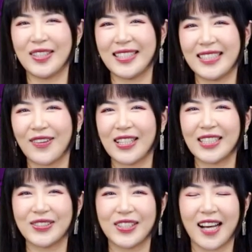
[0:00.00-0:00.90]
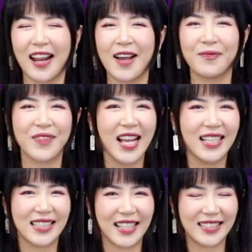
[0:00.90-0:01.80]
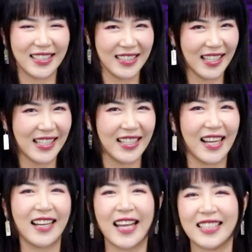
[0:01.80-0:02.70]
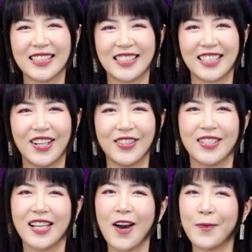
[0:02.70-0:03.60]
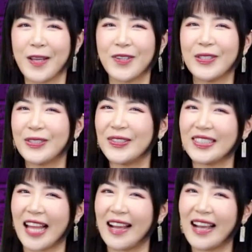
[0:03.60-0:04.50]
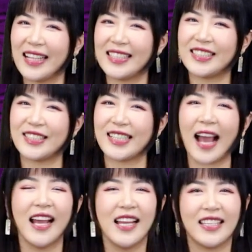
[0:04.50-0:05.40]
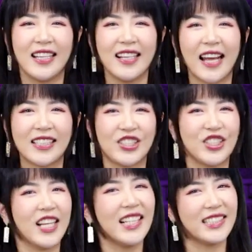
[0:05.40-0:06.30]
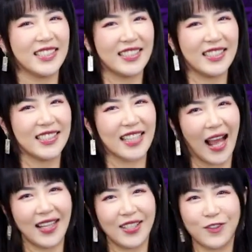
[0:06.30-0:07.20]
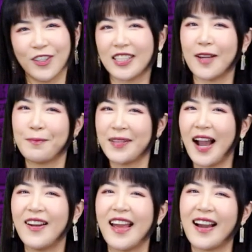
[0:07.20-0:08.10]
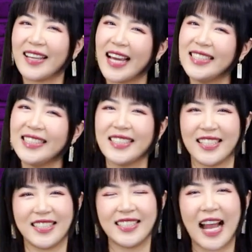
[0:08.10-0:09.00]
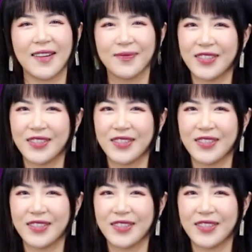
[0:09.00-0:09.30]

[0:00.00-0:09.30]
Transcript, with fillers: 最喜欢的组合啦。在新的一年来到的时候，告别过去难看的指甲，迎来的是精心打理过的漂亮干净的指甲，